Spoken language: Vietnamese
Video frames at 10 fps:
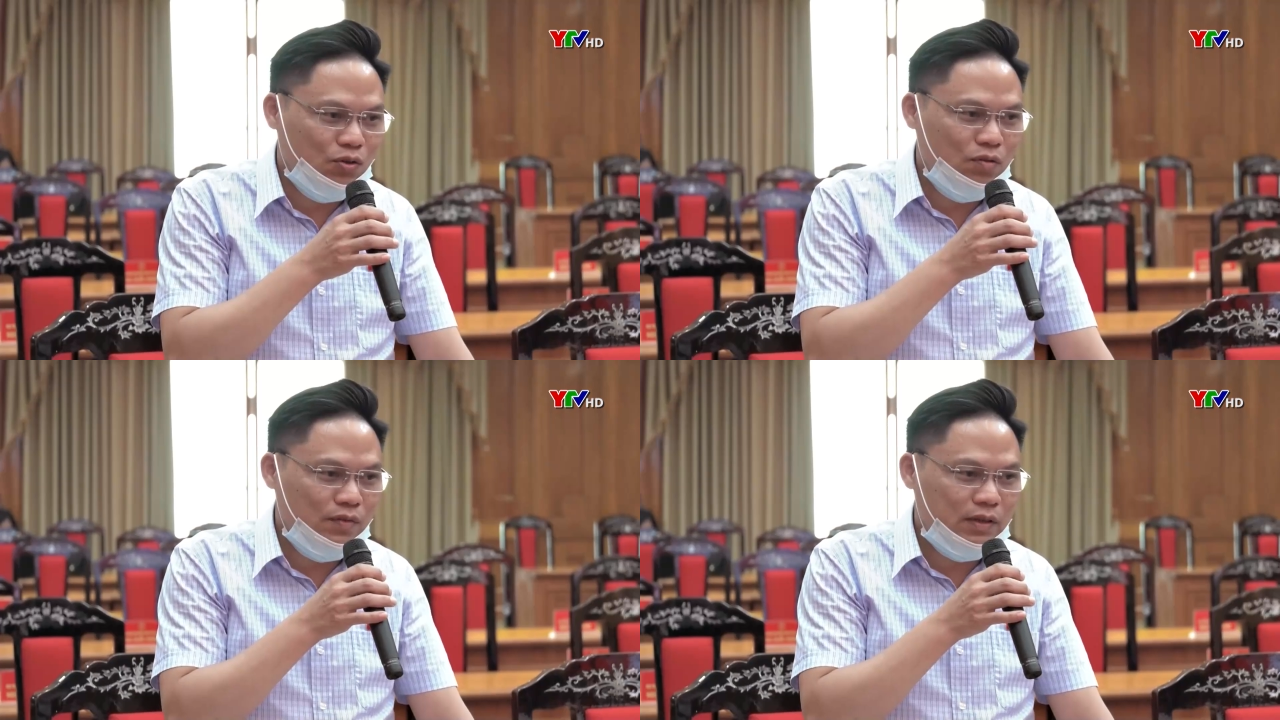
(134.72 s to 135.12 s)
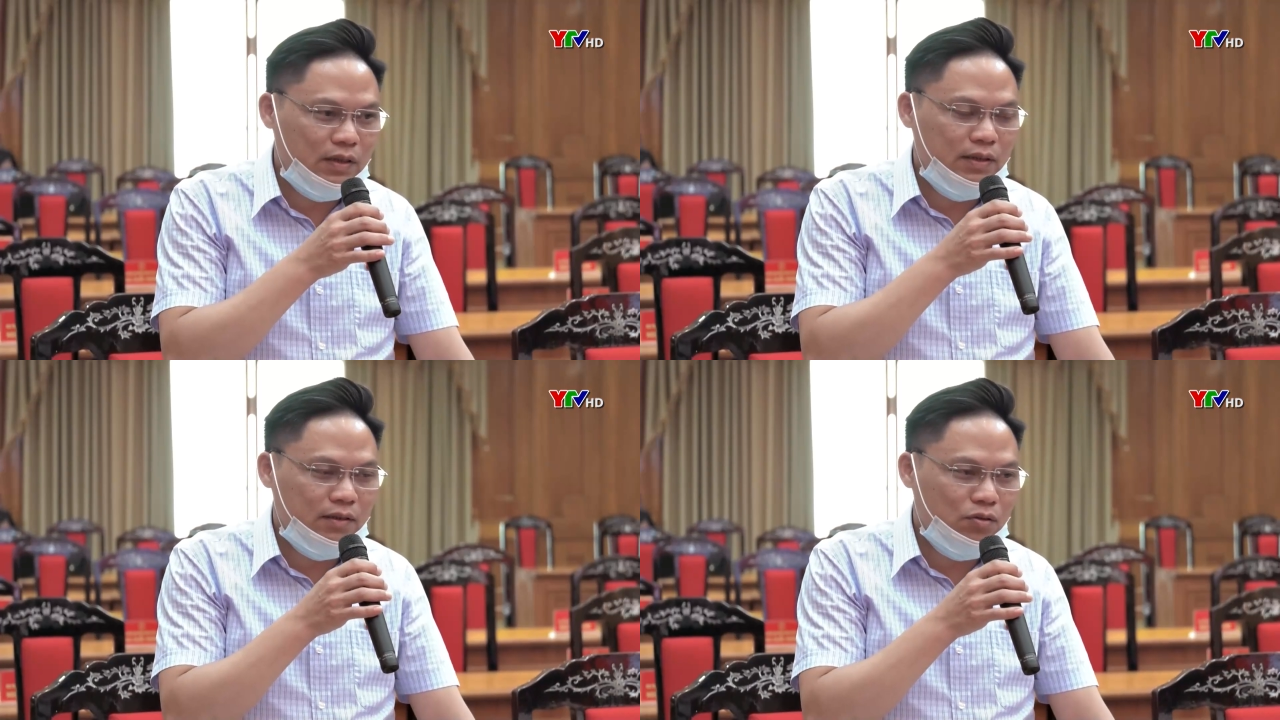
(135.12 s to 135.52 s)
đối với
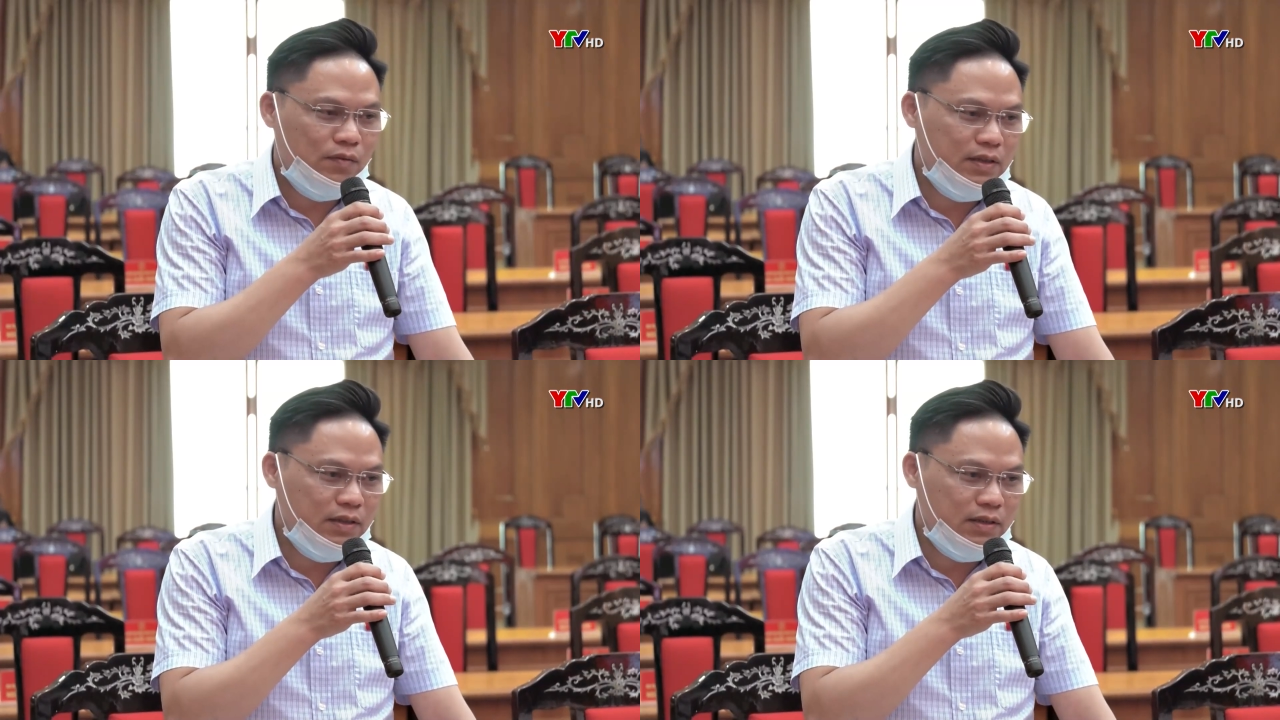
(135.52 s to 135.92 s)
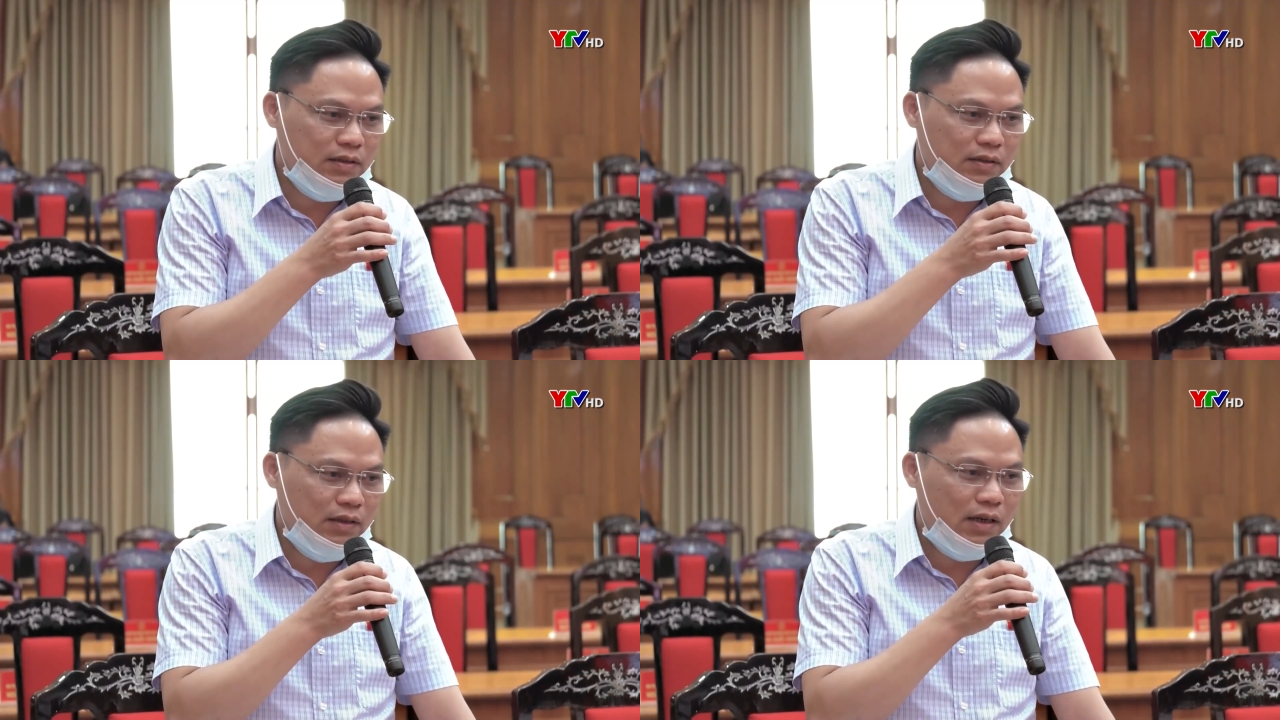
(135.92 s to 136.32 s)
tất nhiên là đối với xây
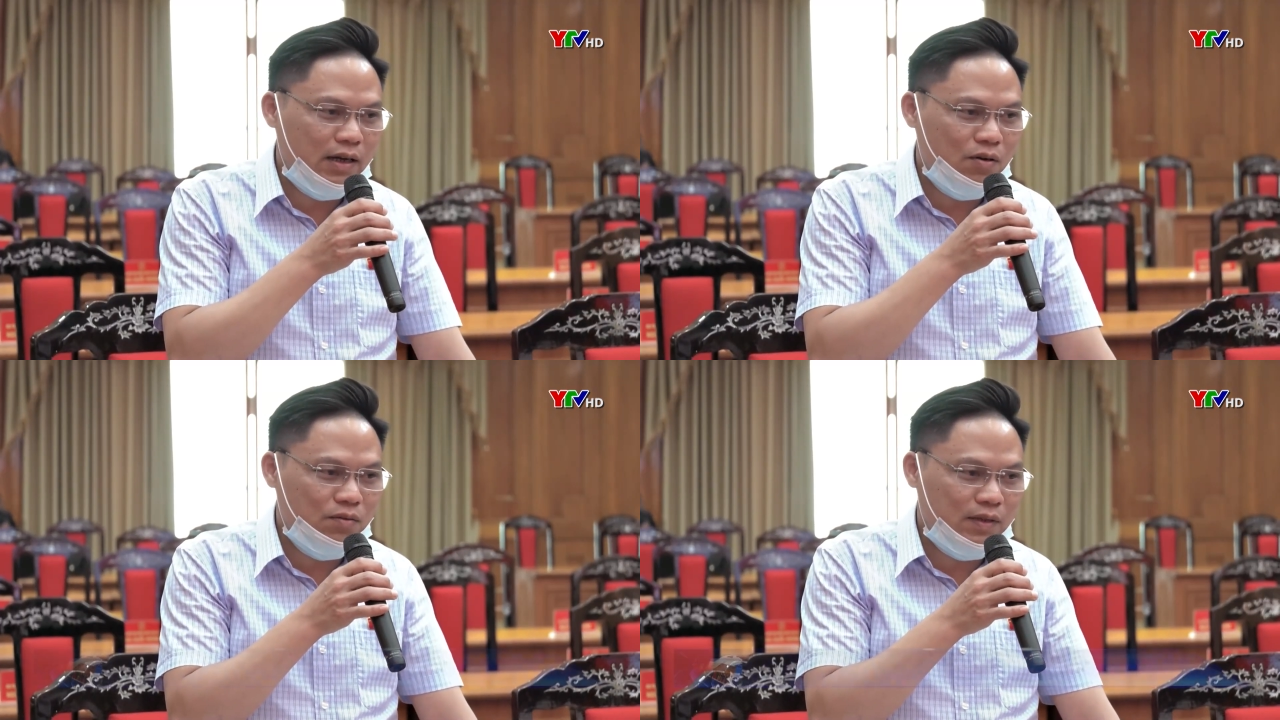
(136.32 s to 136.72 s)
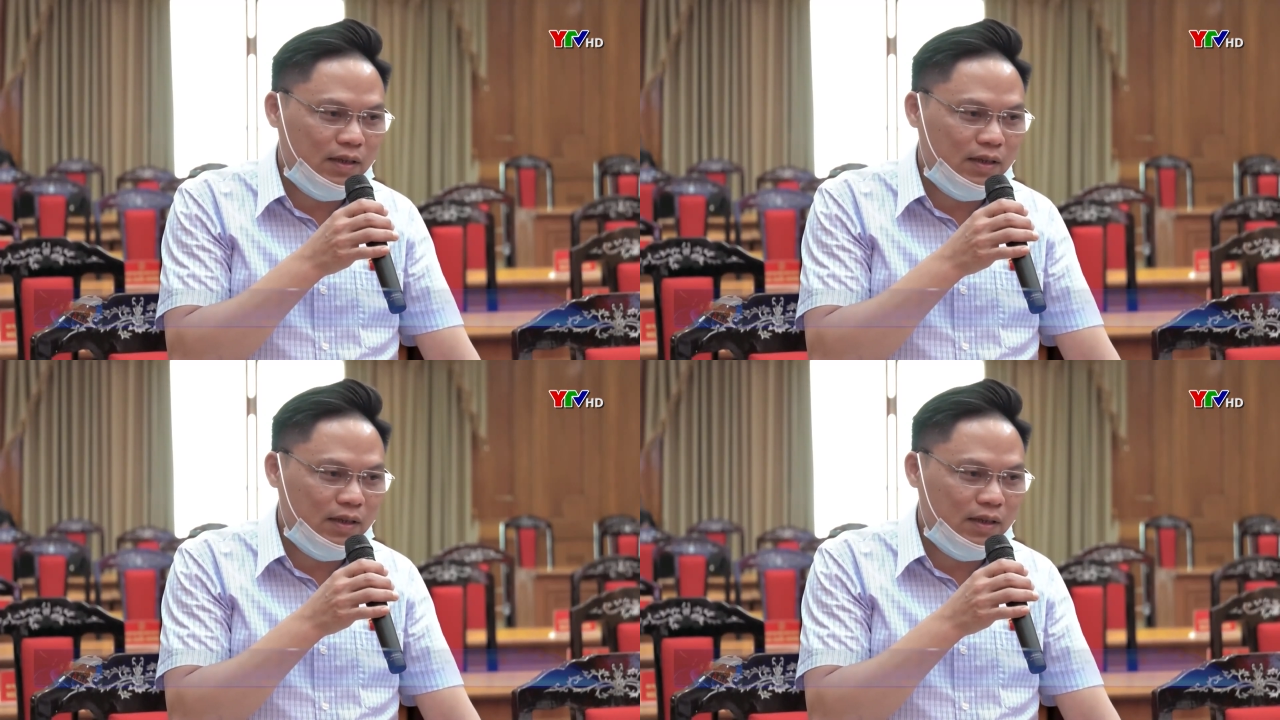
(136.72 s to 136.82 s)
dựng nâng cao